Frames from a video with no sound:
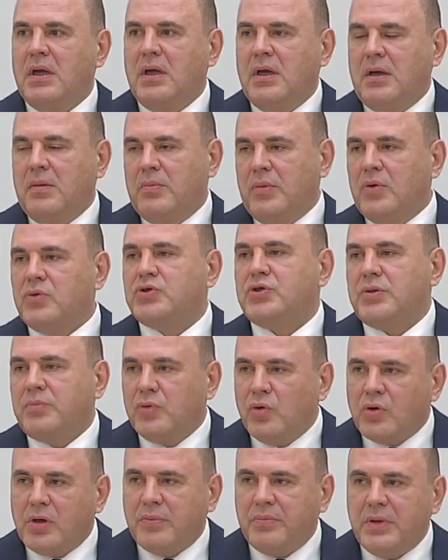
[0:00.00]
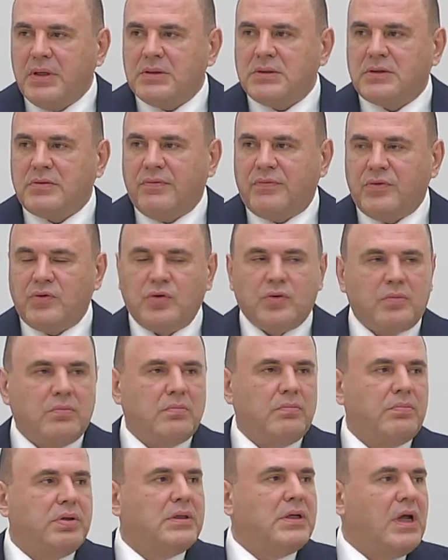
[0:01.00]
послушать, что говорил
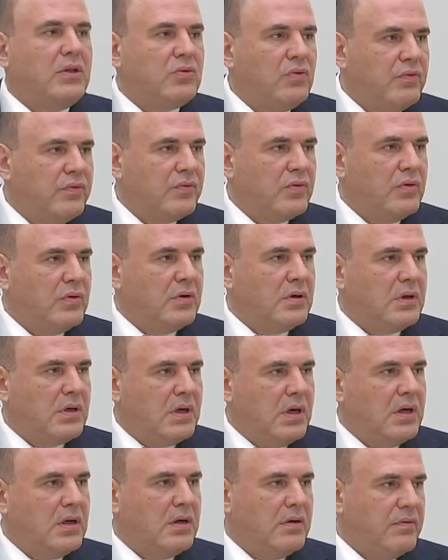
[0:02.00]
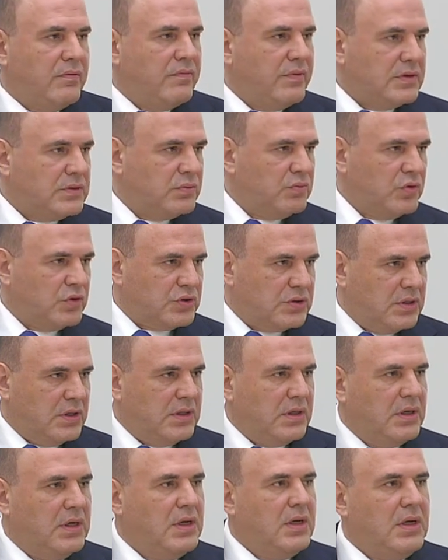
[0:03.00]
Мишустин на историческом заседании
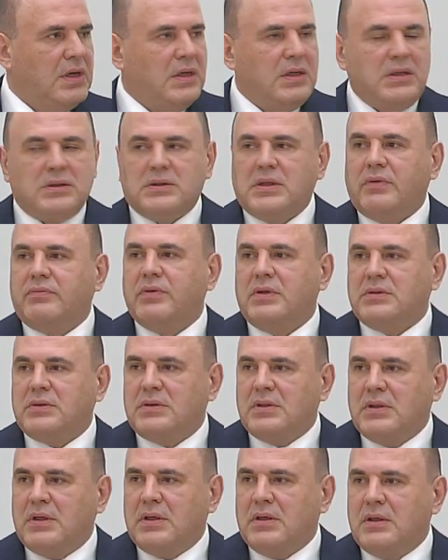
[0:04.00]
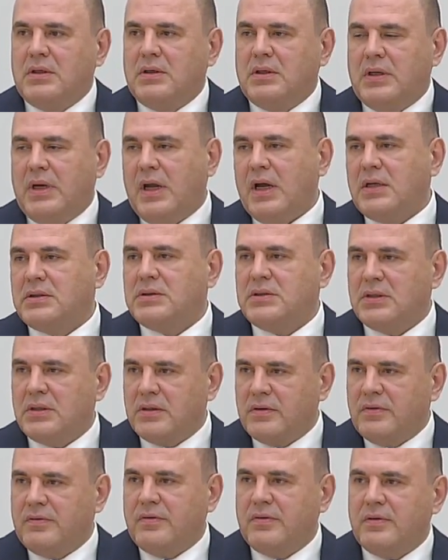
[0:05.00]
Совета Безопасности, на
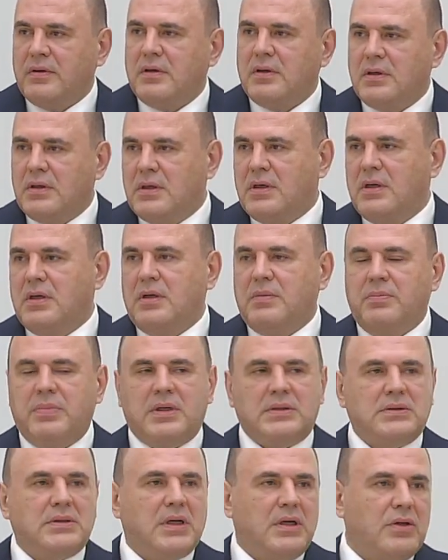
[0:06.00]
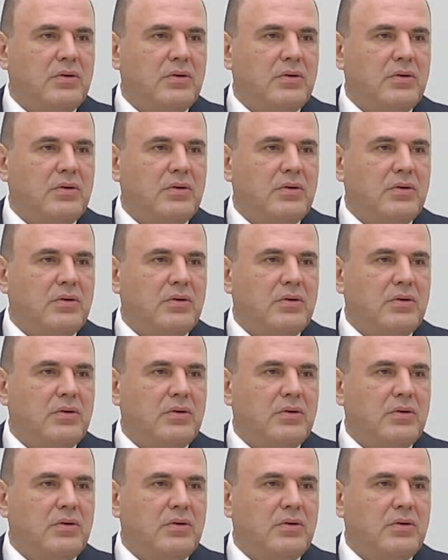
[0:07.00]
котором решался вопрос о